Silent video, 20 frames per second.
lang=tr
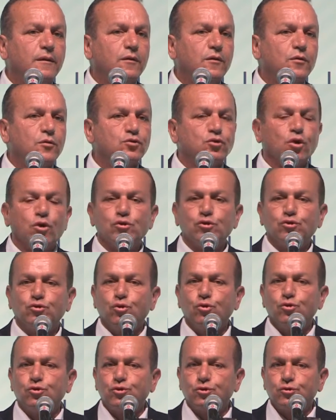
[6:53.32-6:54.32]

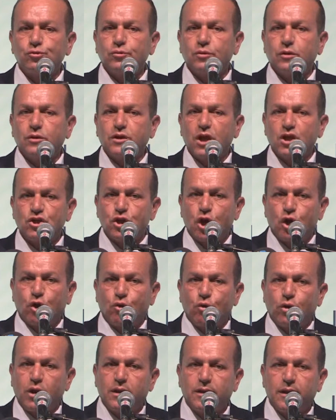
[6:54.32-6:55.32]
sonsuz
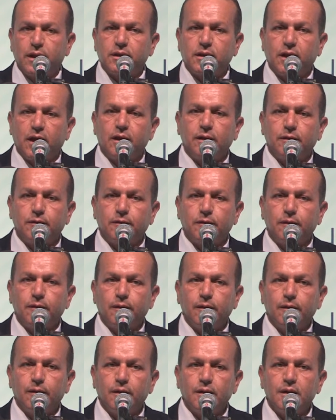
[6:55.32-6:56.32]
teşekkür ederken
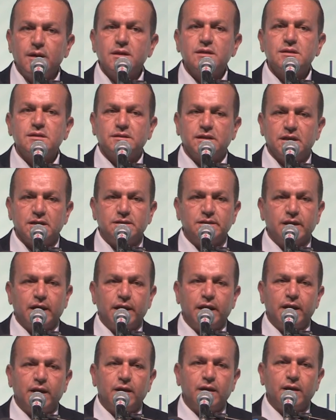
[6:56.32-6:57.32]

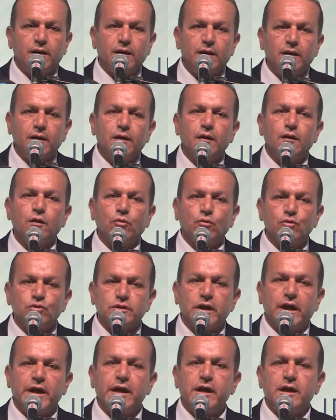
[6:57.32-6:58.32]
sizleri
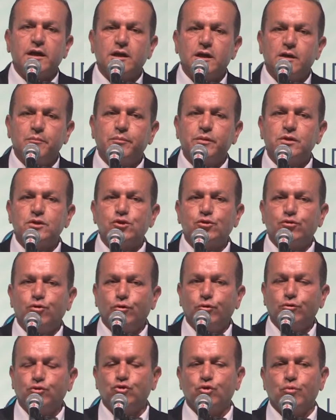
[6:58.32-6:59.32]
Kuzey Kıbrıs
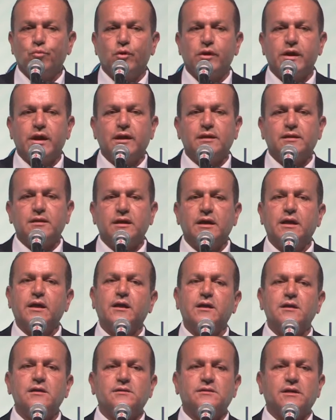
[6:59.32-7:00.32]
Türk Cumhuriyeti
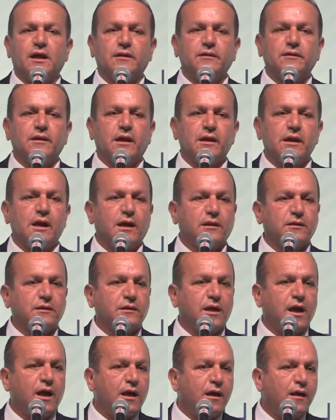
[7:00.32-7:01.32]
insanları
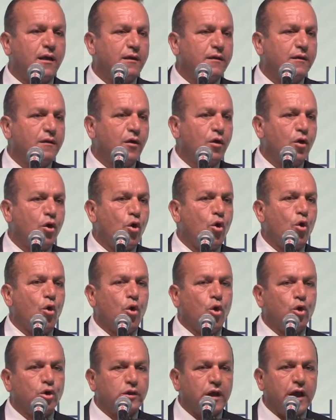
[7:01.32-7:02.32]
adına,
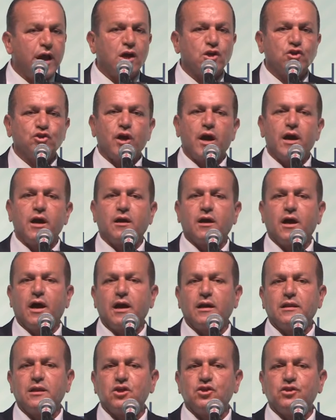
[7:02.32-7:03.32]
orada yaşayan
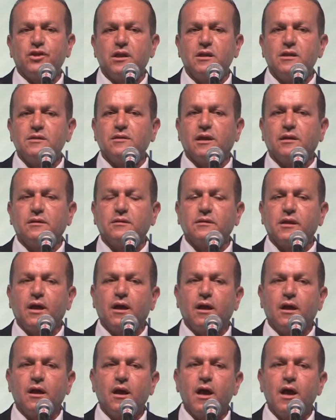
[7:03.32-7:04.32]
kardeşleriniz adına